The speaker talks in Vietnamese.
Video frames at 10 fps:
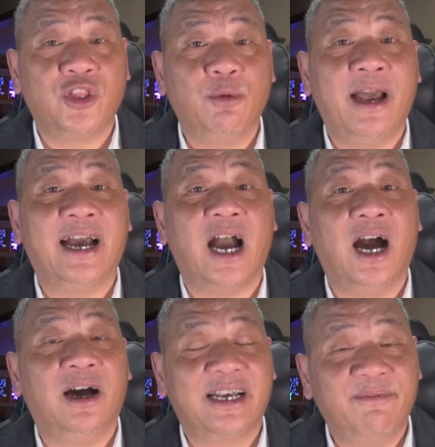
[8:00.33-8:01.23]
cho tiểu bang
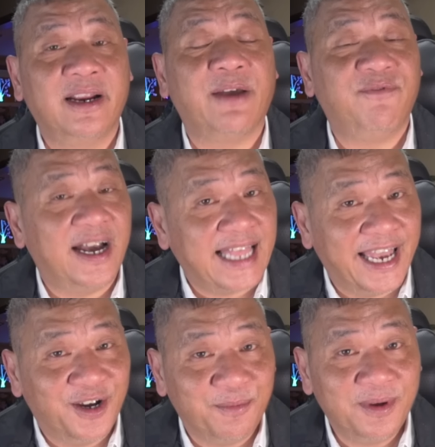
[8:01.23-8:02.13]
ở cái vấn đề phá
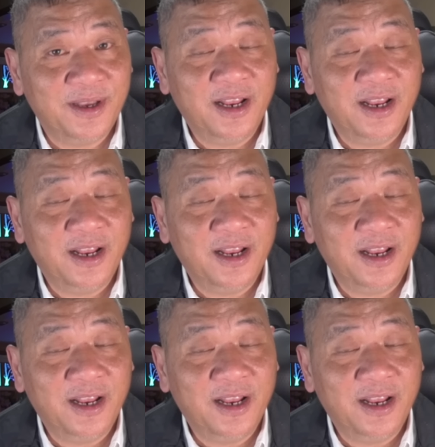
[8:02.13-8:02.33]
thai không?